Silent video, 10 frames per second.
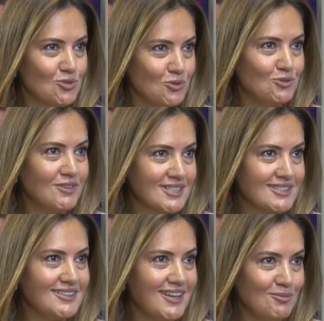Çoğu
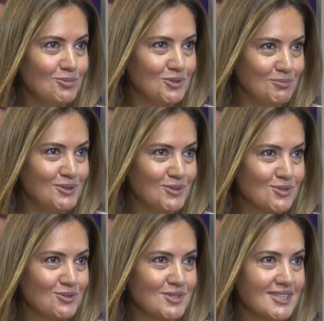üniversiteler bugün
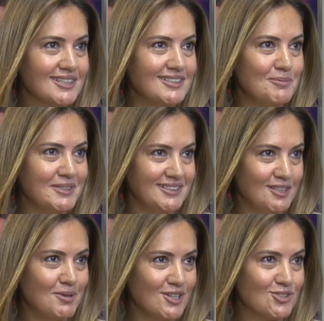biliyorsunuz akademik
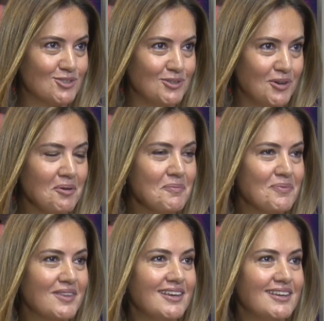yıla başlıyor.
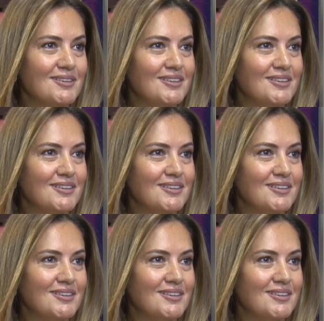Evet